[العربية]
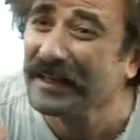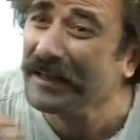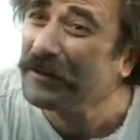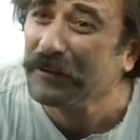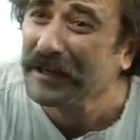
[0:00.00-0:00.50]

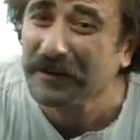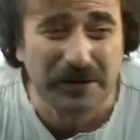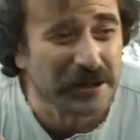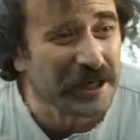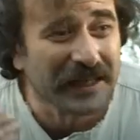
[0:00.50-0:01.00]
الحلوه وان
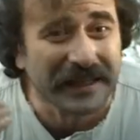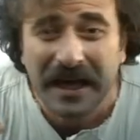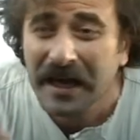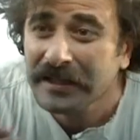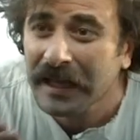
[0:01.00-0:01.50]
شاء الله
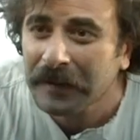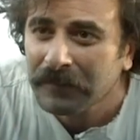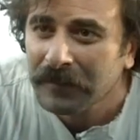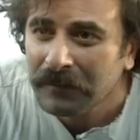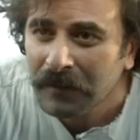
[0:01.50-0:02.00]
شا...
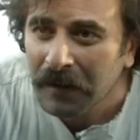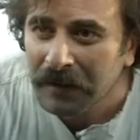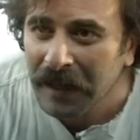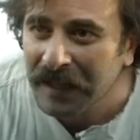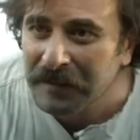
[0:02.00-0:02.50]

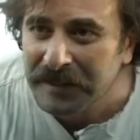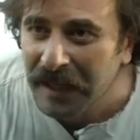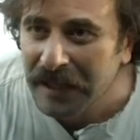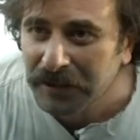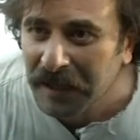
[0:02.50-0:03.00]
كم قم
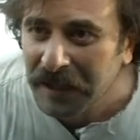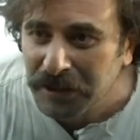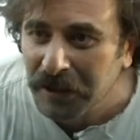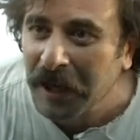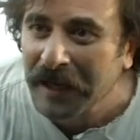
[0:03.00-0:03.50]
ستايل شو عليه
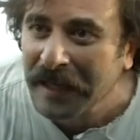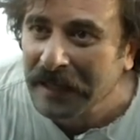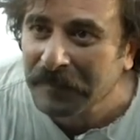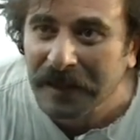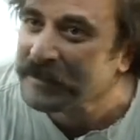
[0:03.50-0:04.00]
شو عليك
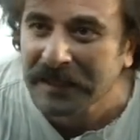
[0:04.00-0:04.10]
كم قم